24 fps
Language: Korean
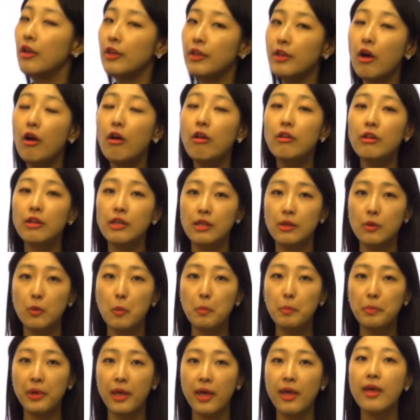
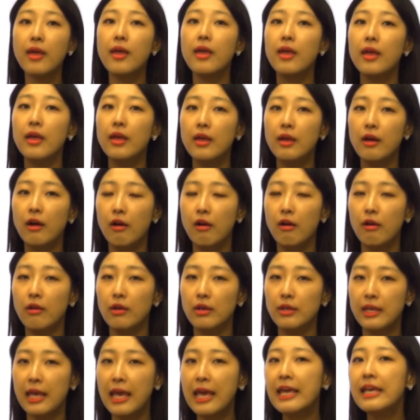17개의 어,
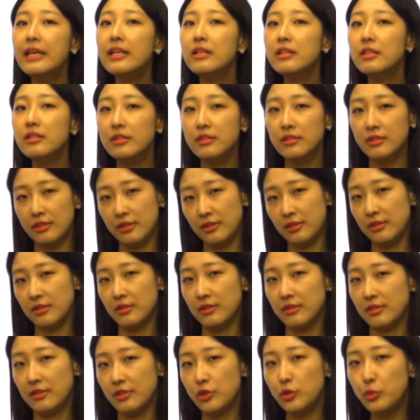개인
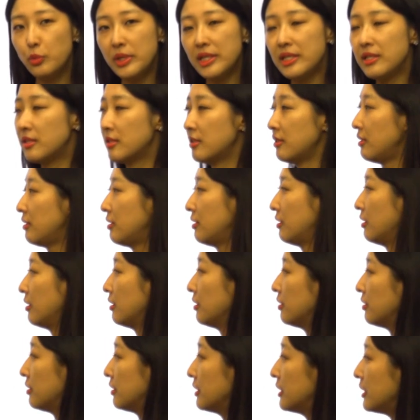그 스위트
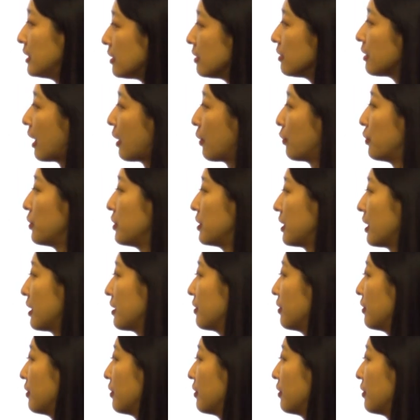시를 갖고 있다는